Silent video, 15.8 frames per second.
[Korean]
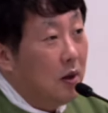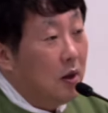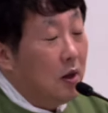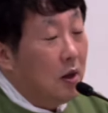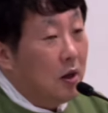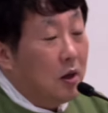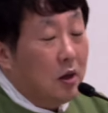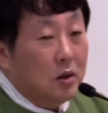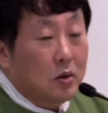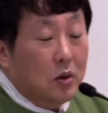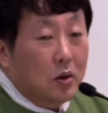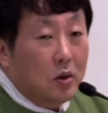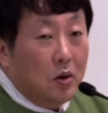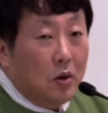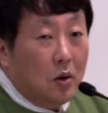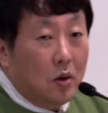그래서
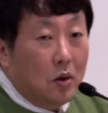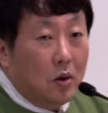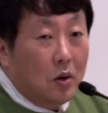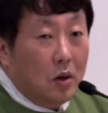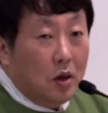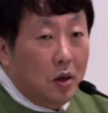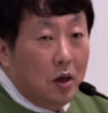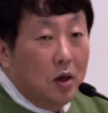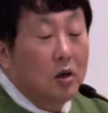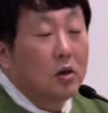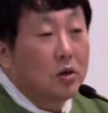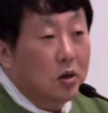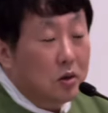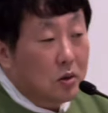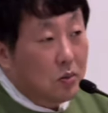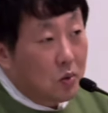어,
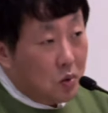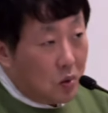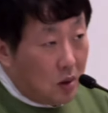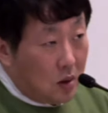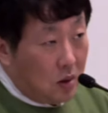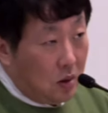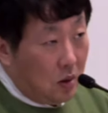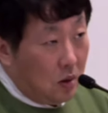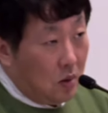읽으셨으면 좋겠어요.